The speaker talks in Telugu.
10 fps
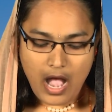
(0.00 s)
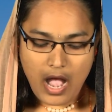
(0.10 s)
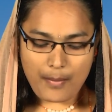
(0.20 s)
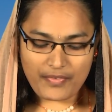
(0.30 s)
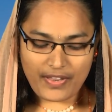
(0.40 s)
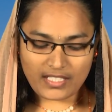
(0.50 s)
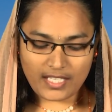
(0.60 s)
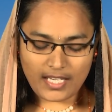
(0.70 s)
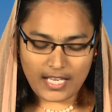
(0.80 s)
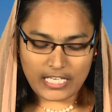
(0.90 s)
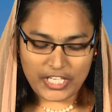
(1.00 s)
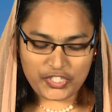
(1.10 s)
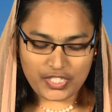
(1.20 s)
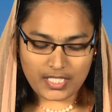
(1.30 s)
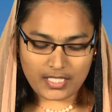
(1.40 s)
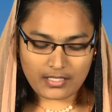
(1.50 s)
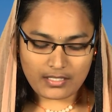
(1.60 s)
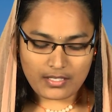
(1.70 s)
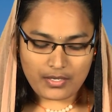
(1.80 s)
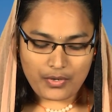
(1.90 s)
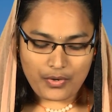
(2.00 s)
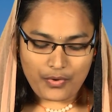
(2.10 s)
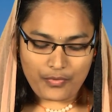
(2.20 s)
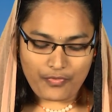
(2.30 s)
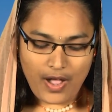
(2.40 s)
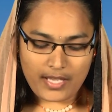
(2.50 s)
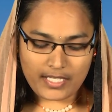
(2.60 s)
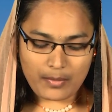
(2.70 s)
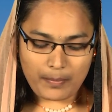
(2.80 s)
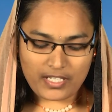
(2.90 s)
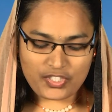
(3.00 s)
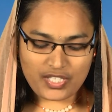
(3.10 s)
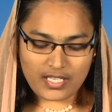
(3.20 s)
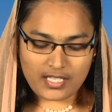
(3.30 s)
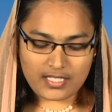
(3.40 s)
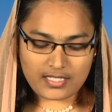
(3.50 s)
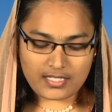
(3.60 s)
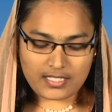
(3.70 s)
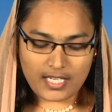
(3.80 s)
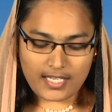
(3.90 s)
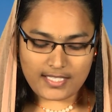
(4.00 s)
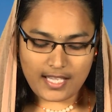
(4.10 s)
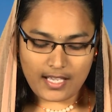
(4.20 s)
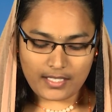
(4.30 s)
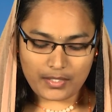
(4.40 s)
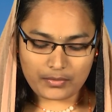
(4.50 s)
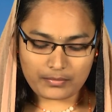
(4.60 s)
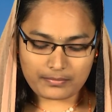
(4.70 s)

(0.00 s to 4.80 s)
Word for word: ఆమె వెంటనే లేచి వారికి పరిచర్య చేయసాగాను